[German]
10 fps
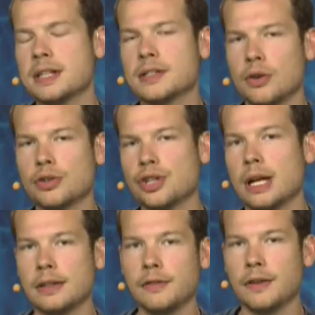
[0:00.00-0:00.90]

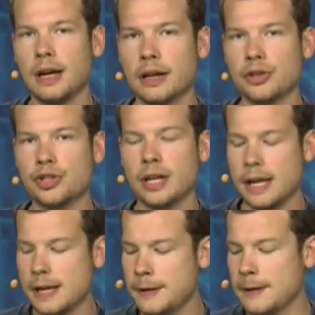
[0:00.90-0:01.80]
Saisonstart die Frage
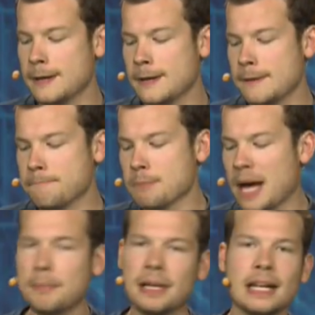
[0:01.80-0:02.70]
stellen,
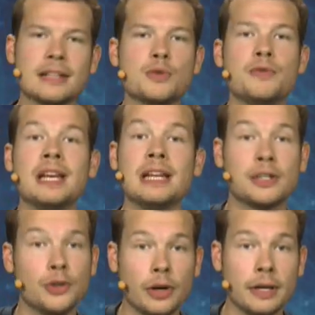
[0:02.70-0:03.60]
hat man dazu
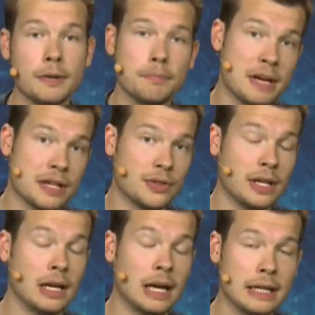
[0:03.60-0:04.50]
wenig neue
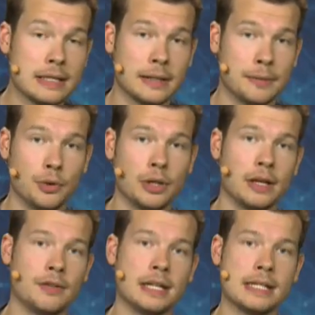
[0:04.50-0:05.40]
personelle Reize
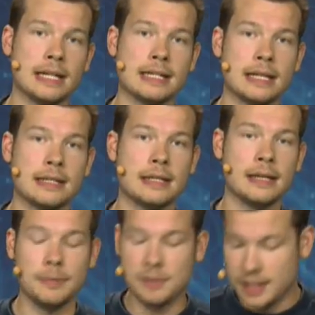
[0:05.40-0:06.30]
möglicherweise gesetzt?
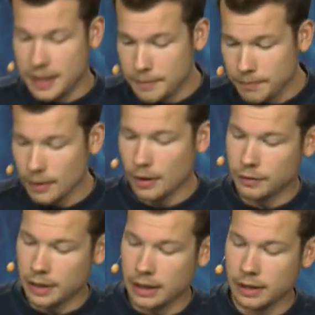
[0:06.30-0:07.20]
Im Team,
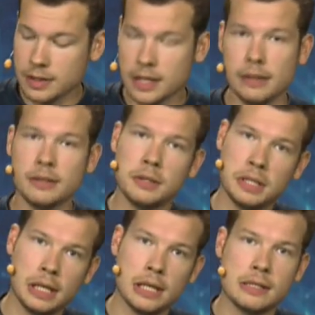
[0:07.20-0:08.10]
auf der anderen Seite,
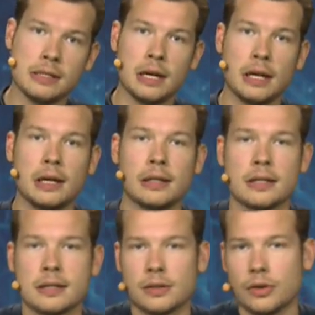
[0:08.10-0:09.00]
in den letzten Jahren hat
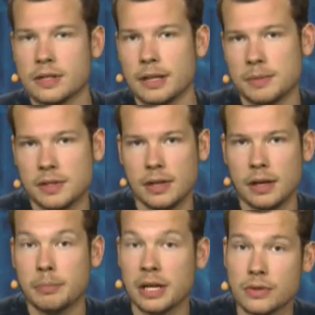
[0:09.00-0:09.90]
das Konzept
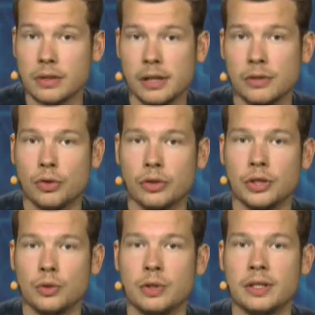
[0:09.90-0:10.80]
der personellen
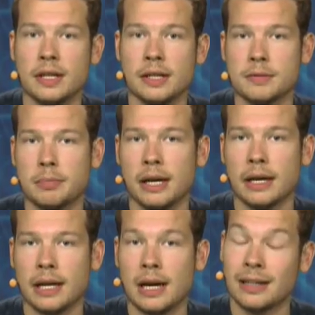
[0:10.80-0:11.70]
Kontinuität bei
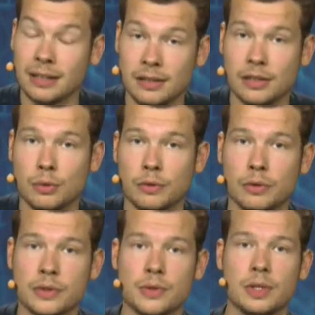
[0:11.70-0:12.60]
Real richtig gut
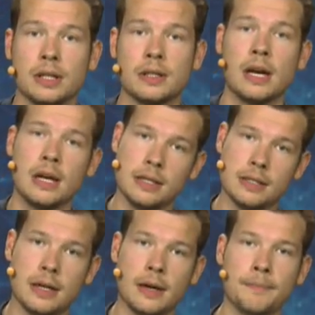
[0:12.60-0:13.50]
funktioniert.
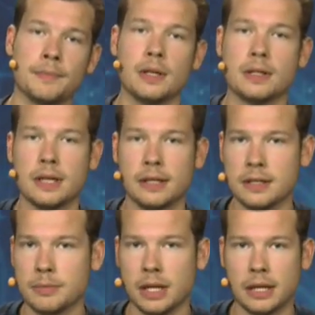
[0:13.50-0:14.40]
Ist ja seit
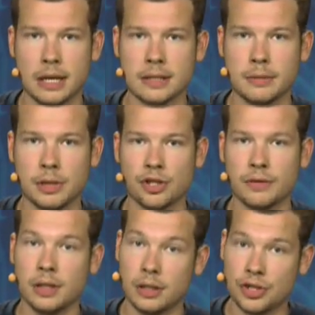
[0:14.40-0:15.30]
diesem Jahr die erste
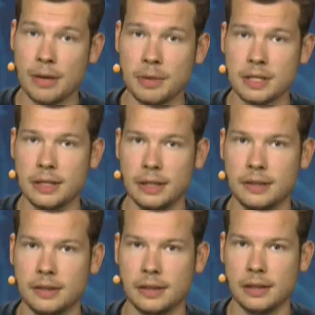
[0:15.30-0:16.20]
Mannschaft, die den Champions
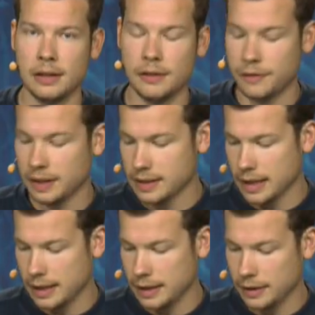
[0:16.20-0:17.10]
League-Titel
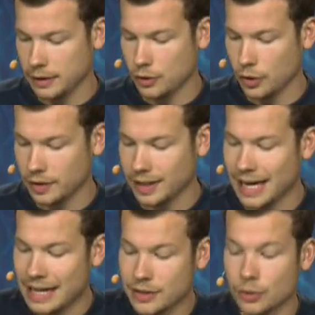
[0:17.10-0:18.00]
verteidigen konnte.
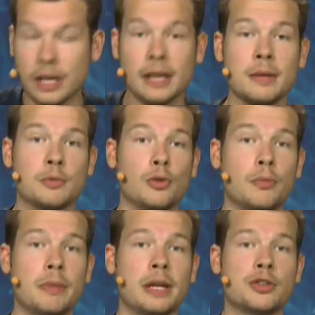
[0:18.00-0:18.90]
Da hast du dann im
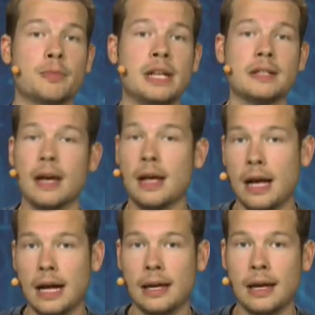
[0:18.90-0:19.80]
Clubmanagement
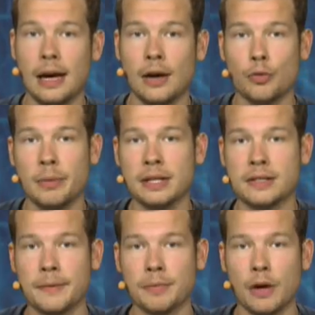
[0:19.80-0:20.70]
alle
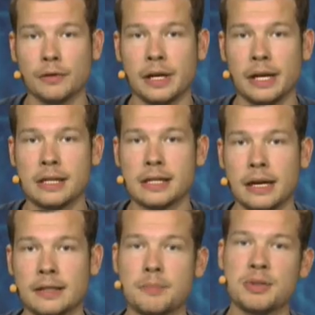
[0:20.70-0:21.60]
Argumente auf deiner
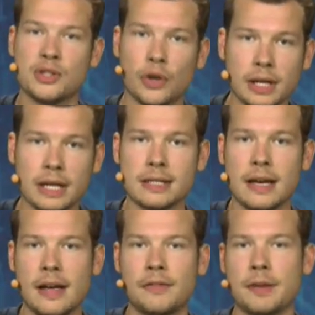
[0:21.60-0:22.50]
Seite, besonders
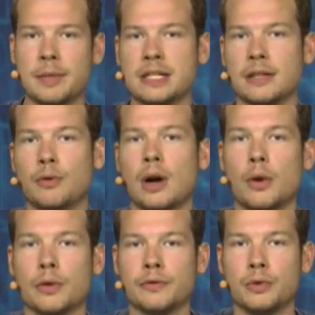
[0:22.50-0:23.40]
wenn man sich vor
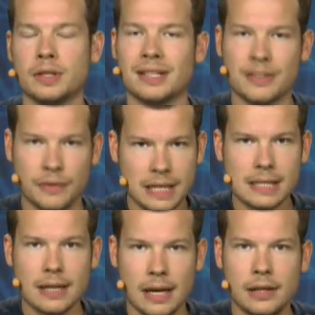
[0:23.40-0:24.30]
Augen führt, dass
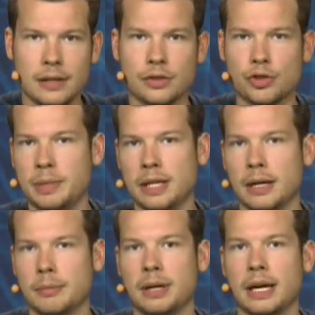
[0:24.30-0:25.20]
fast alle
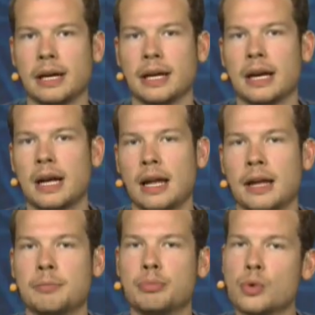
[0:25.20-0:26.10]
Spieler bei Real
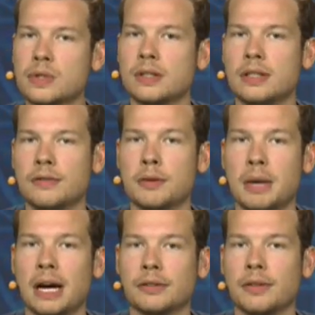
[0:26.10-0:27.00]
eine positive
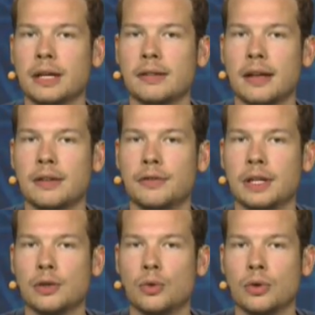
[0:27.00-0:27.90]

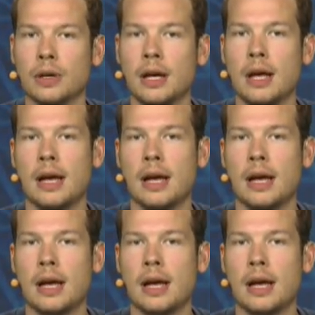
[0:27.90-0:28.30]
Marktwertentwicklung